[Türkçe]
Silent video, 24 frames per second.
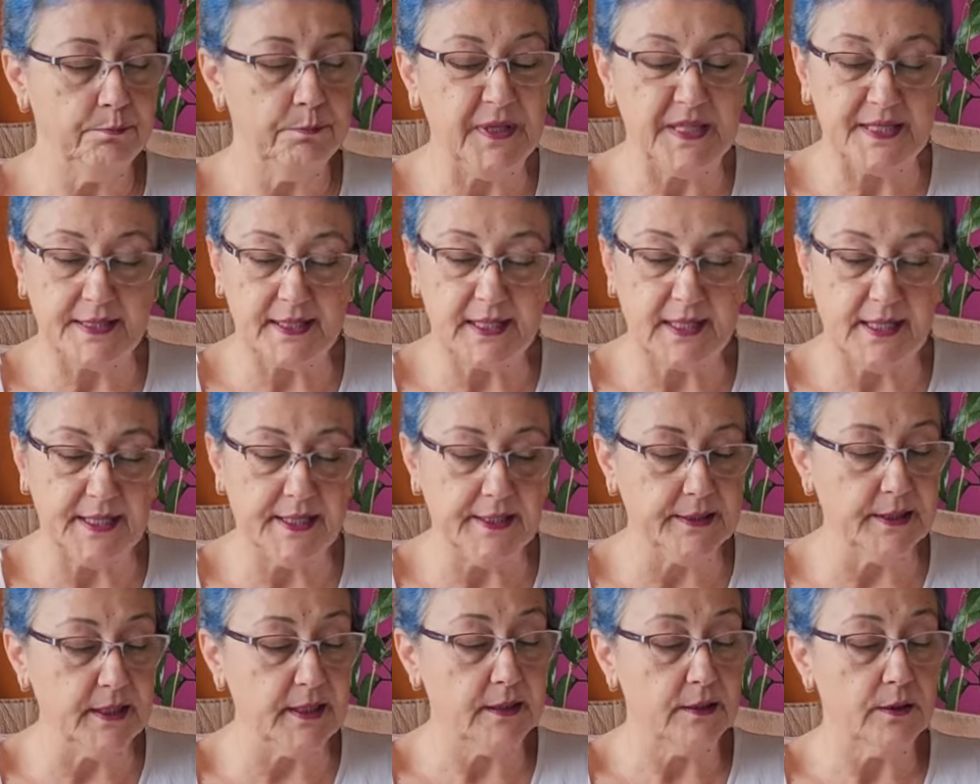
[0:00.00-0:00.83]

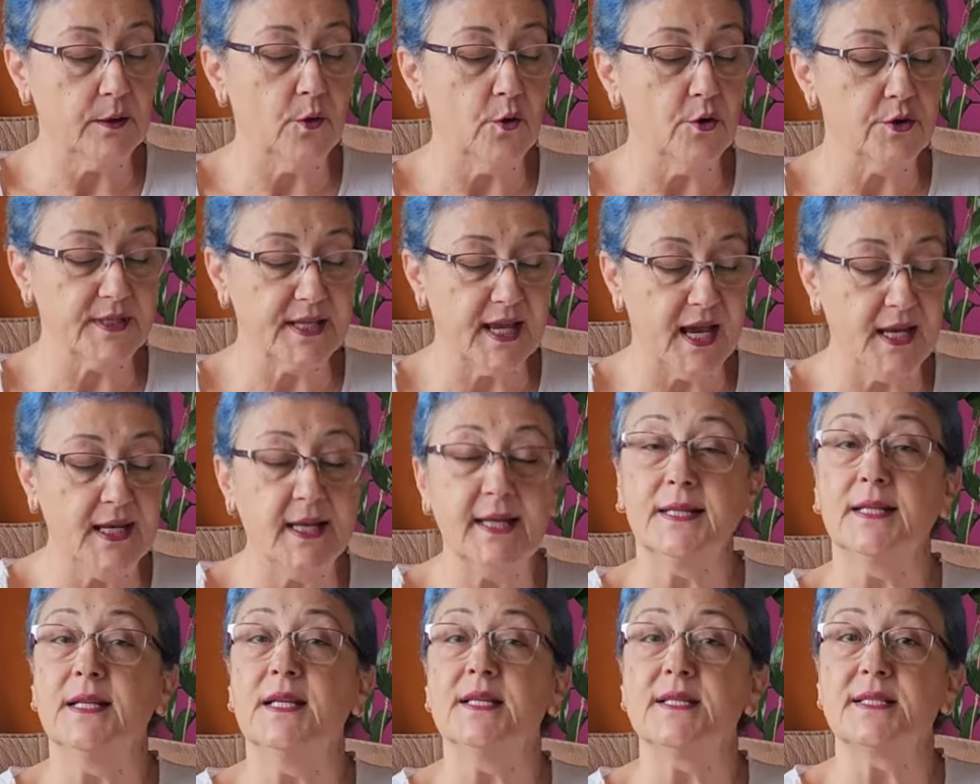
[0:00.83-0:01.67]
Bitkileri
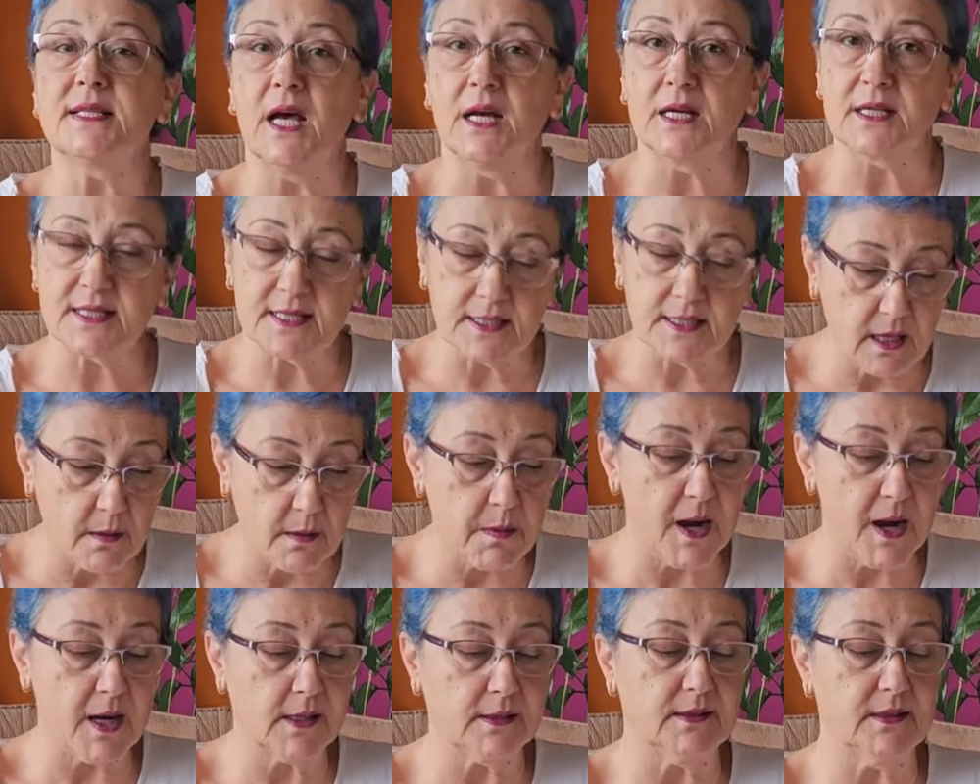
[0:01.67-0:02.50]
özellikle saksıda
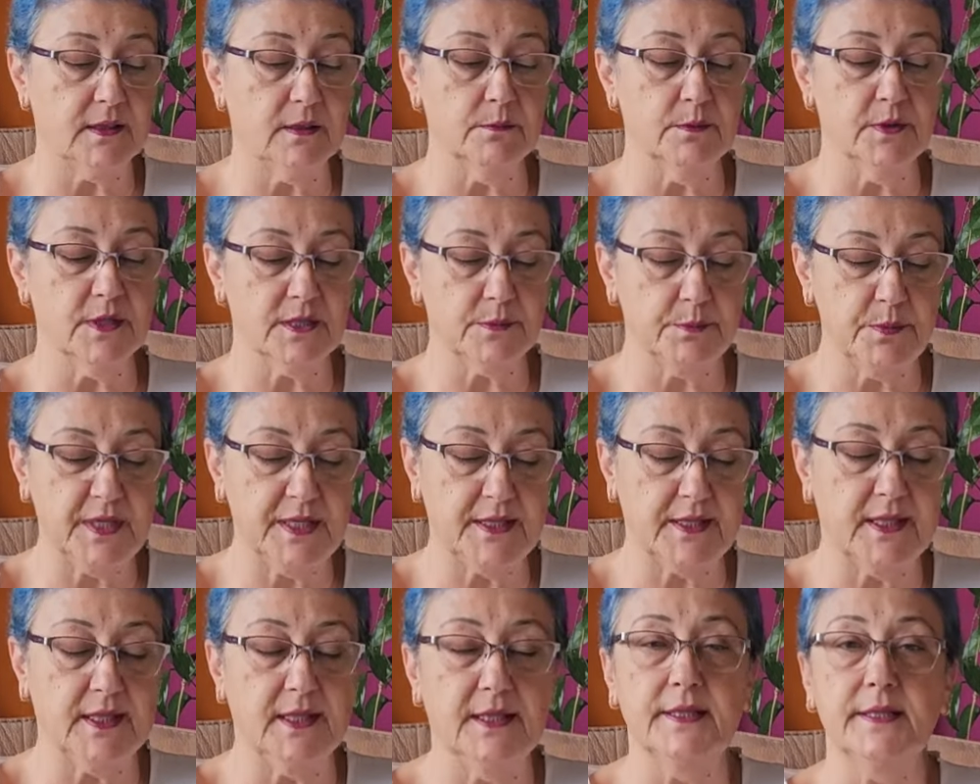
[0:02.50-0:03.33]
baktığımız
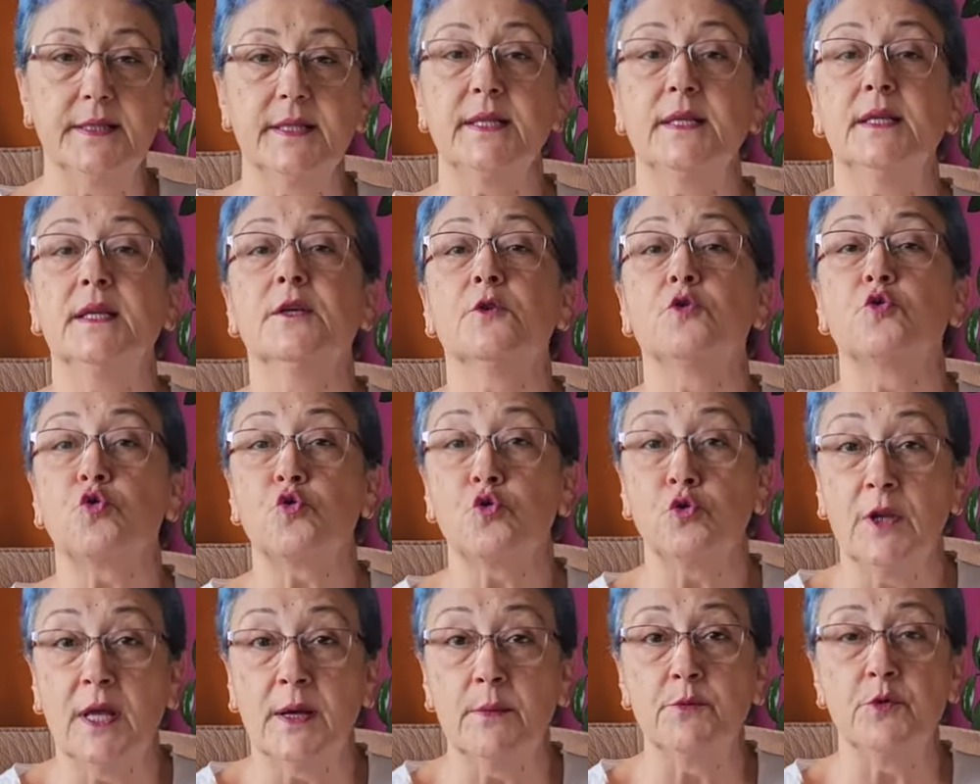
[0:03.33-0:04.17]
bitkileri
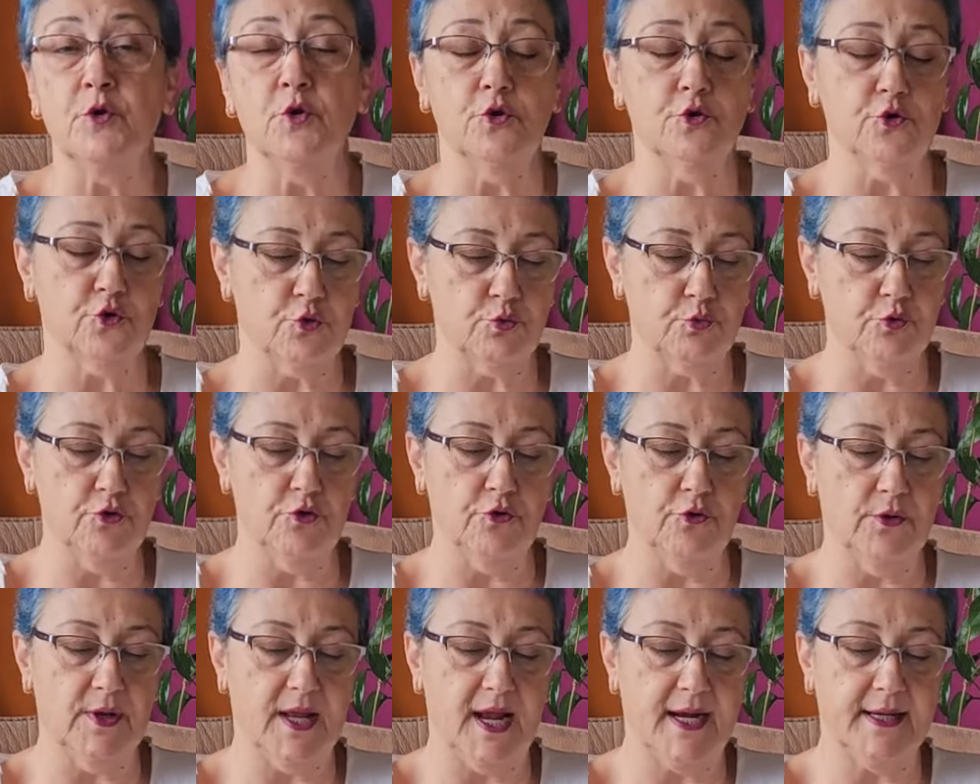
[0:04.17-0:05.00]
sulamıyoruz
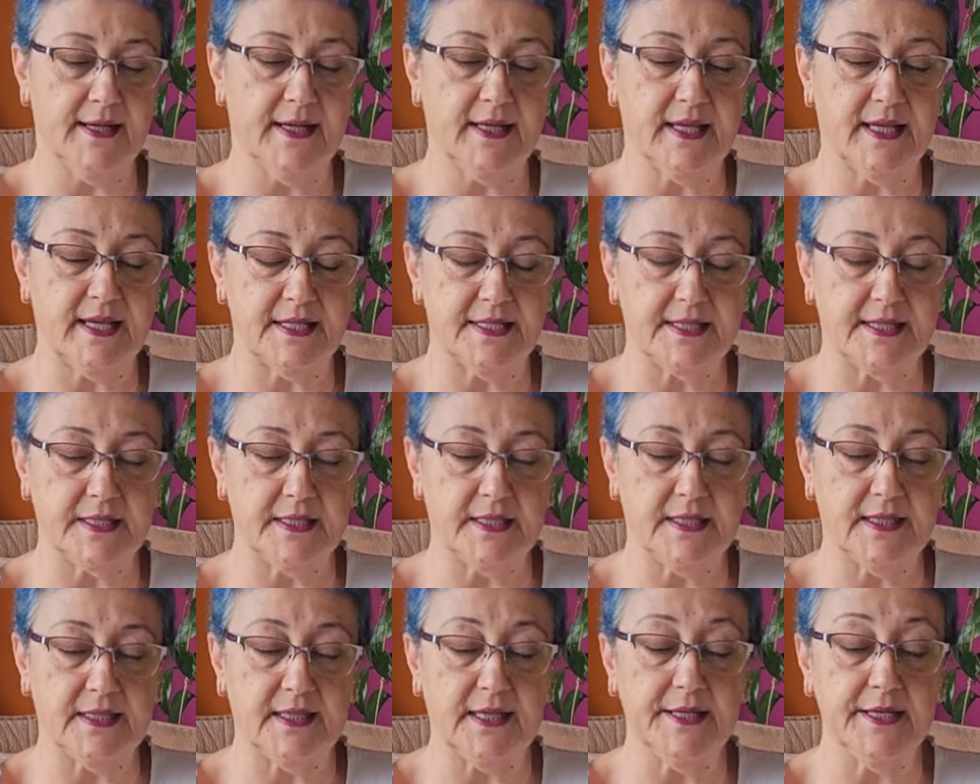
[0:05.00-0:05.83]
bugünlerde
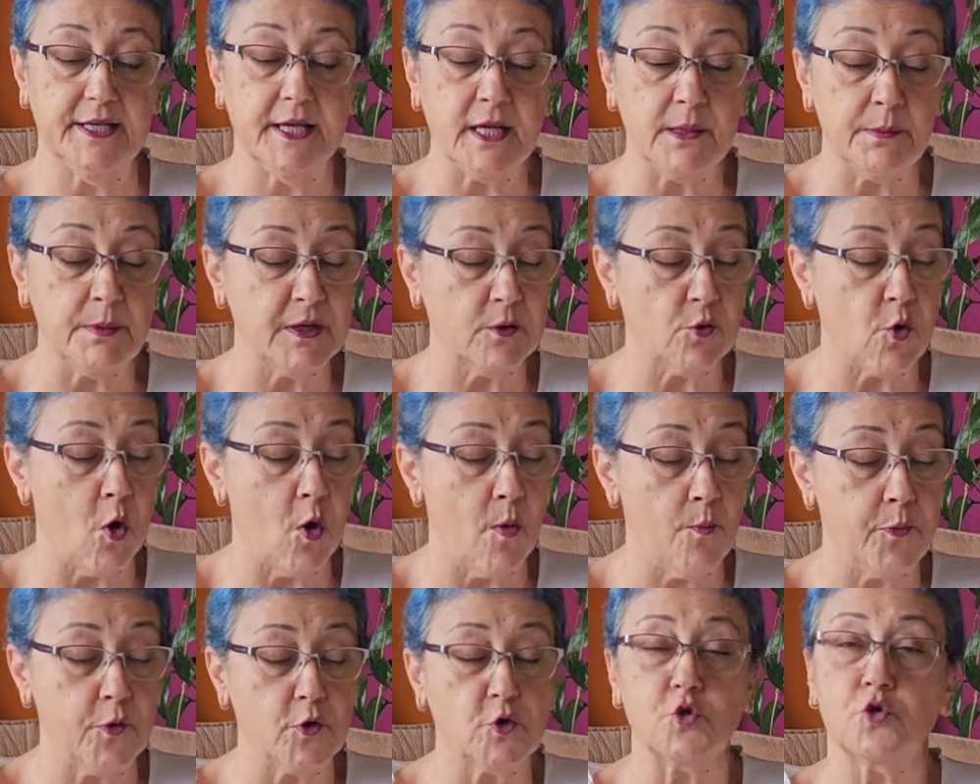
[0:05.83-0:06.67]
kesinlikle. Yeni bir
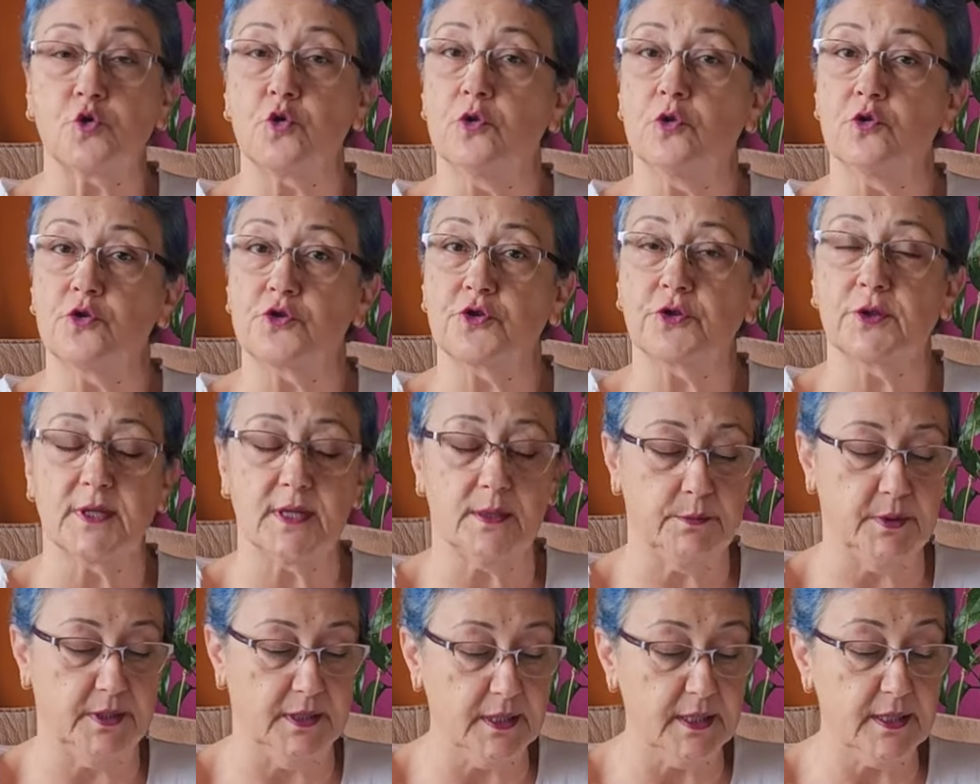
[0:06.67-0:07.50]
kompost
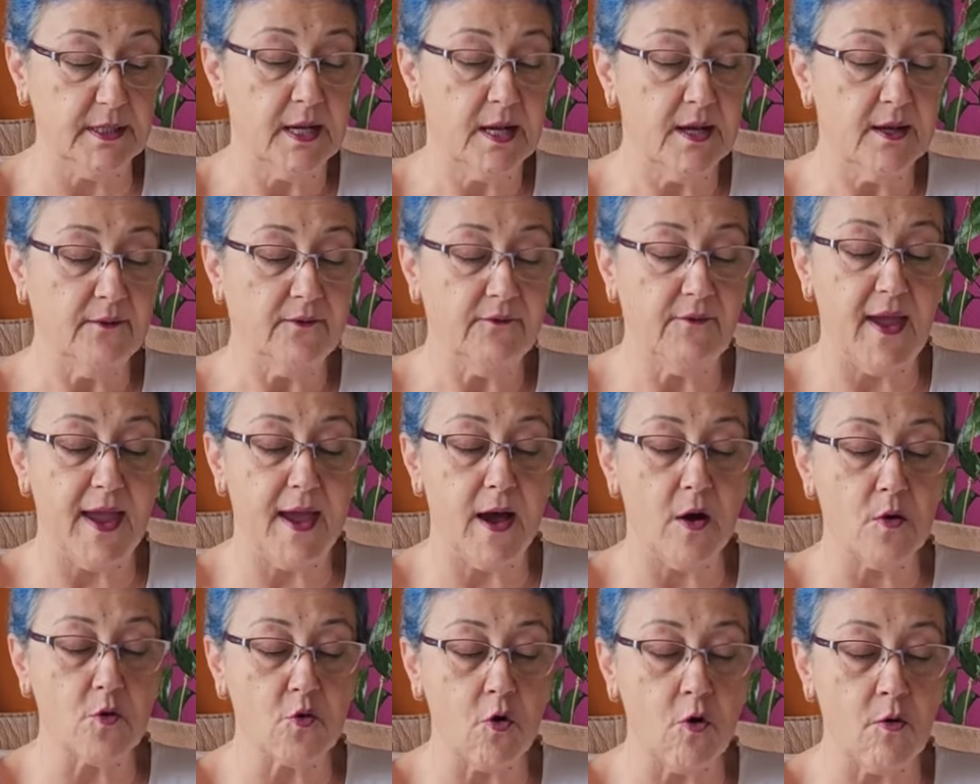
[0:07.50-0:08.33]
oluşturabilir
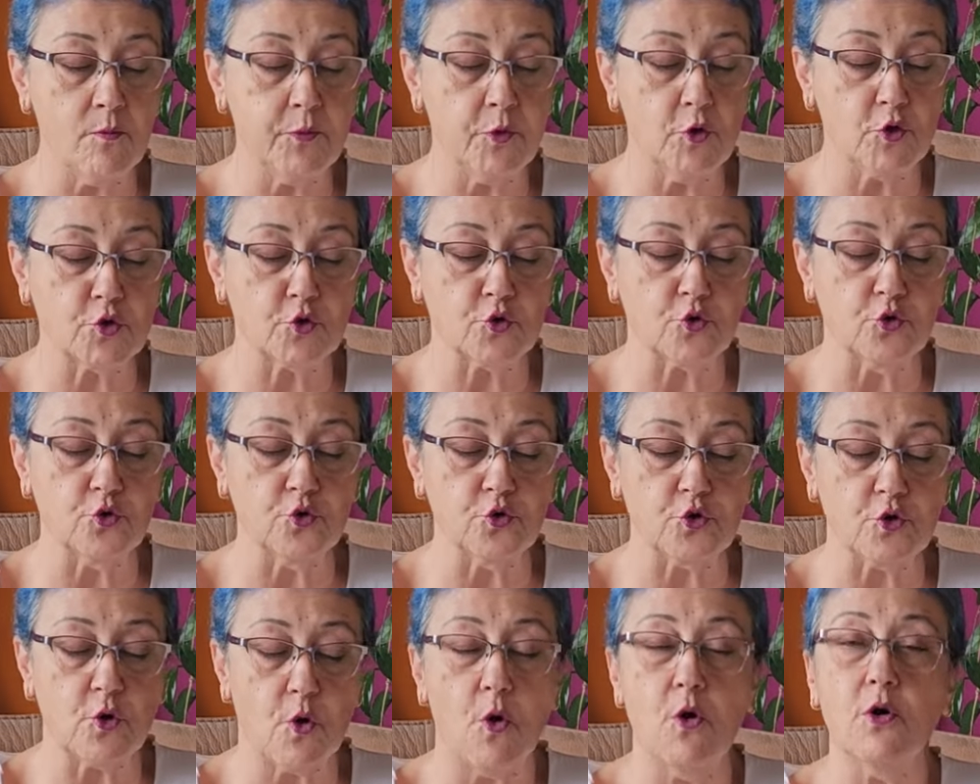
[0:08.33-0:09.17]
veya
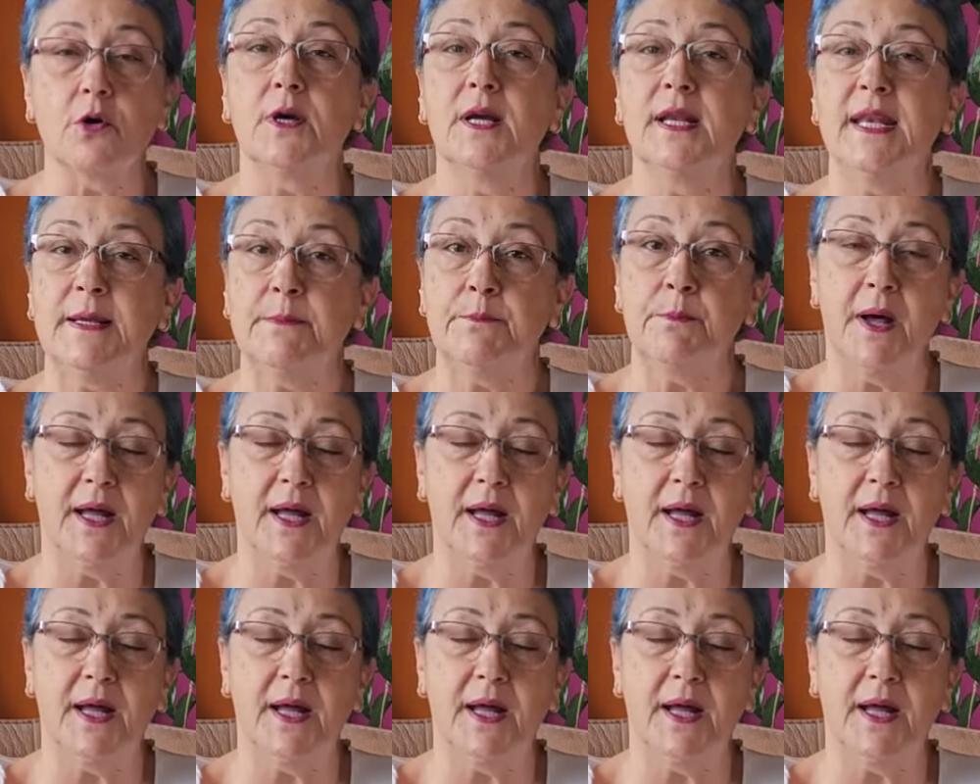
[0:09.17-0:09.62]
kompostunuzu organik